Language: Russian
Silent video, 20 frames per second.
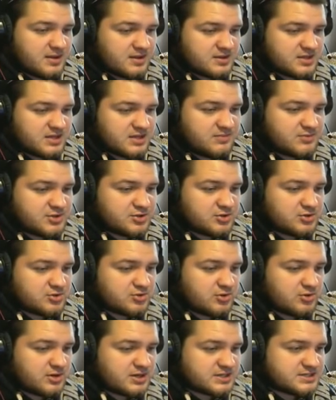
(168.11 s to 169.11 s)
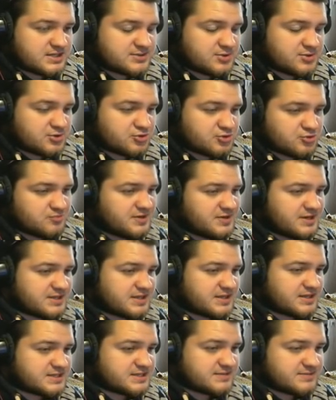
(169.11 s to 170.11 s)
дым идет только с одной трубы,
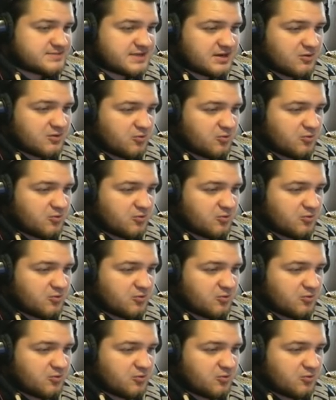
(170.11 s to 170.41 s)
это на самом деле